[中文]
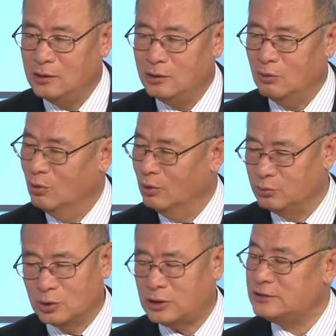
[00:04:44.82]
我
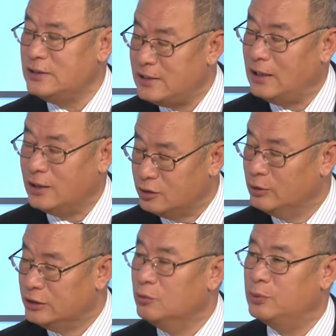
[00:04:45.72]
我到今天很多
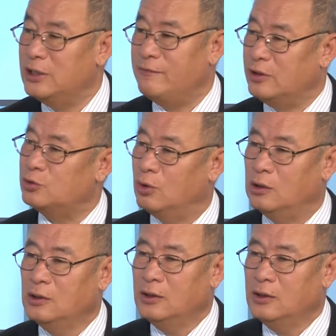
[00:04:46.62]
人都不认为说